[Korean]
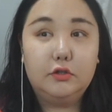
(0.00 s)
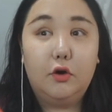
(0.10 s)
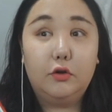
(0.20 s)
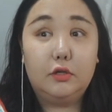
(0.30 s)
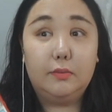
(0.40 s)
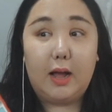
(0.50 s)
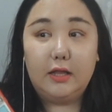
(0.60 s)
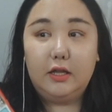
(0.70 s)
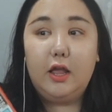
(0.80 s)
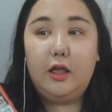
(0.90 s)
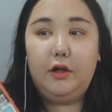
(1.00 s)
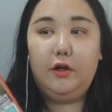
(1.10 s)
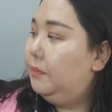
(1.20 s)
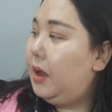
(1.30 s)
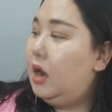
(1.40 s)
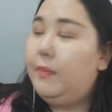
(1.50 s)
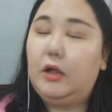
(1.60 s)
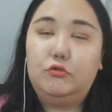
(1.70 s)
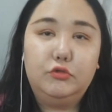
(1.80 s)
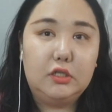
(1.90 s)
그런 것들을 많이 해요
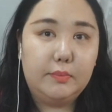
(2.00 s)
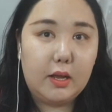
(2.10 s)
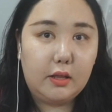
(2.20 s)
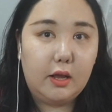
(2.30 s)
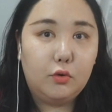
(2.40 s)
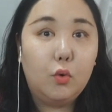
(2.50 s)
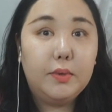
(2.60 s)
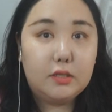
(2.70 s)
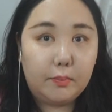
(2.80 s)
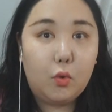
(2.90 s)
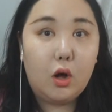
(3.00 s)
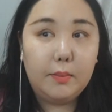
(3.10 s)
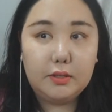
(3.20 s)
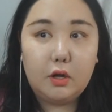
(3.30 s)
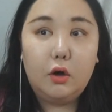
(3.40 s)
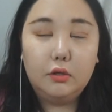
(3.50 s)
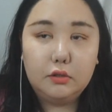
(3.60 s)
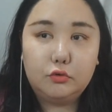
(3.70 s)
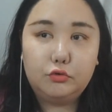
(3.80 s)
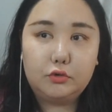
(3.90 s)
890엔에 소비세 포함해서
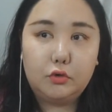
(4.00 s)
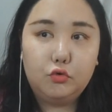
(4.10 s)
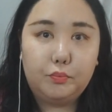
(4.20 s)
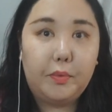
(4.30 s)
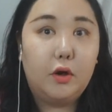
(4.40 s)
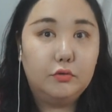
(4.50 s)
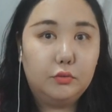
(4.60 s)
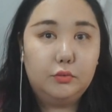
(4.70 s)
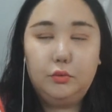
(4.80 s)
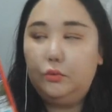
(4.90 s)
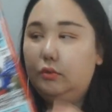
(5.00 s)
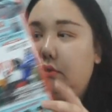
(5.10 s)
이제 9,600원 정도